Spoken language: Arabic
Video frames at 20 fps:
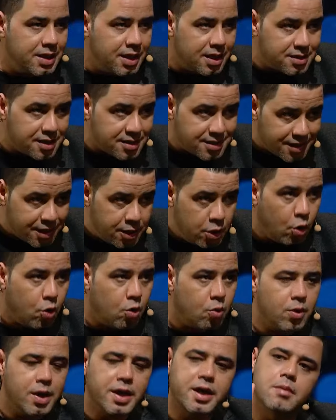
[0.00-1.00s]
الى
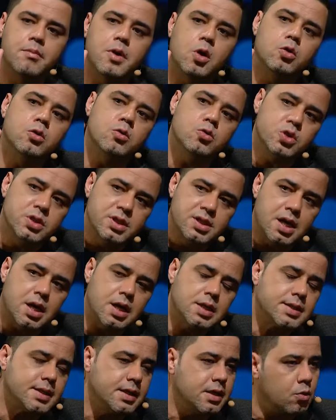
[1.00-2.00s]
تصريحه ولكن ما قلتلوش انت
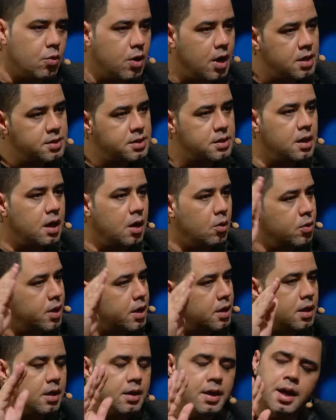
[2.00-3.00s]
قصير واصلع
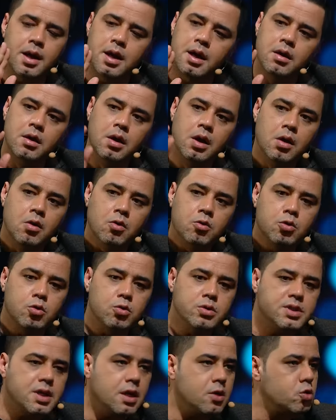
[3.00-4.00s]
وكذا لا لا قلت
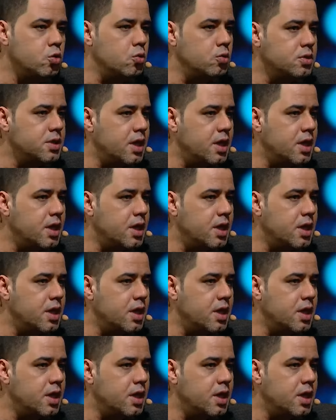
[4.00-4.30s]
له انت رجل